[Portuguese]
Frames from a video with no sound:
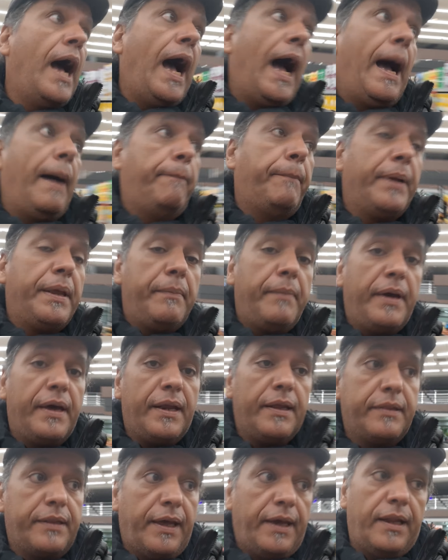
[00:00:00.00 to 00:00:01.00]
A
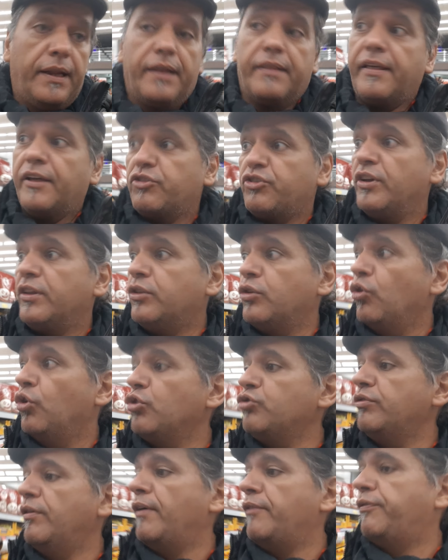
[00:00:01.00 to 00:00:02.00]
primeira delas, a gente
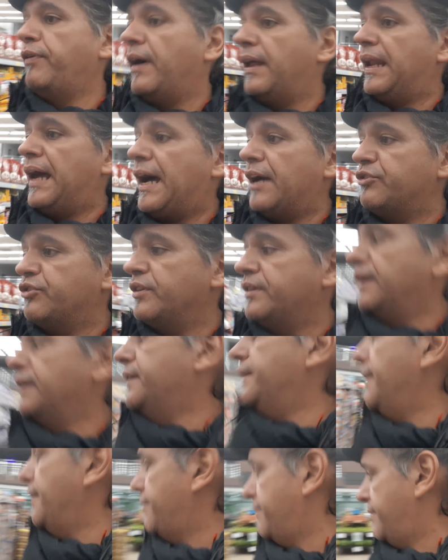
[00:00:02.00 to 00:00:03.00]
hoje vai falar, a gente está aqui na